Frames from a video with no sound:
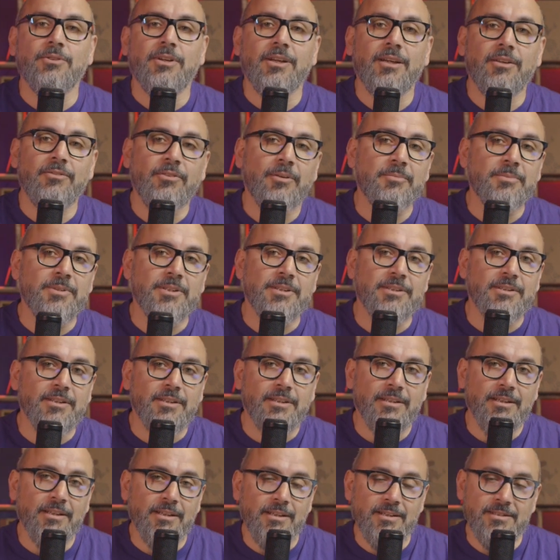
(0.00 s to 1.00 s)
alla
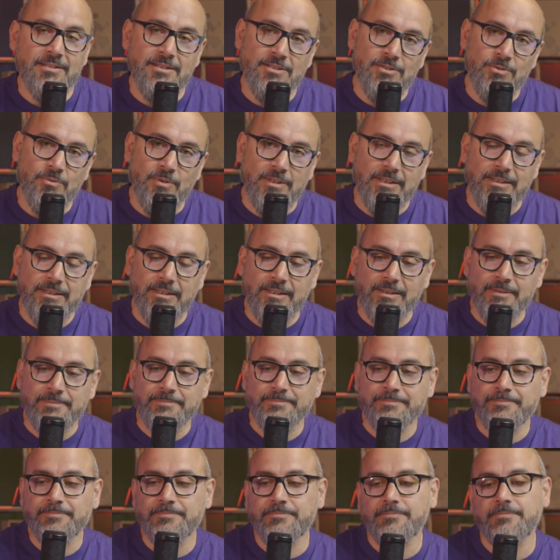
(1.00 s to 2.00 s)
famiglia e alla sessualità.
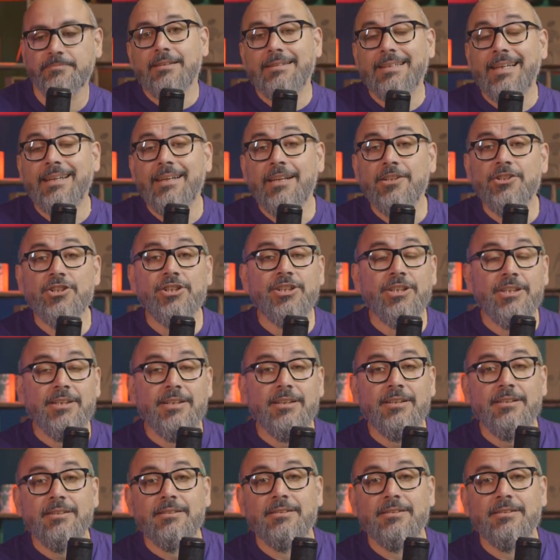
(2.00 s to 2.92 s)
Dalla Cina